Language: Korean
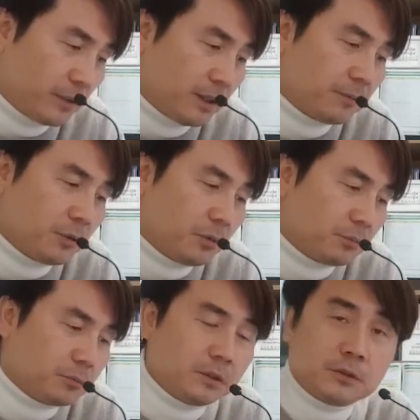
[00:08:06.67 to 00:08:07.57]
왜냐하면 이
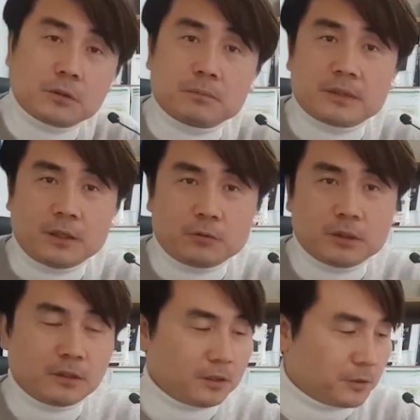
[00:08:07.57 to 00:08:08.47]
부분이 좀
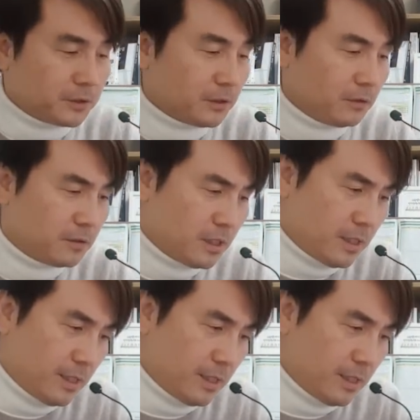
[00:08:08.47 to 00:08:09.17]
내용이 어려워서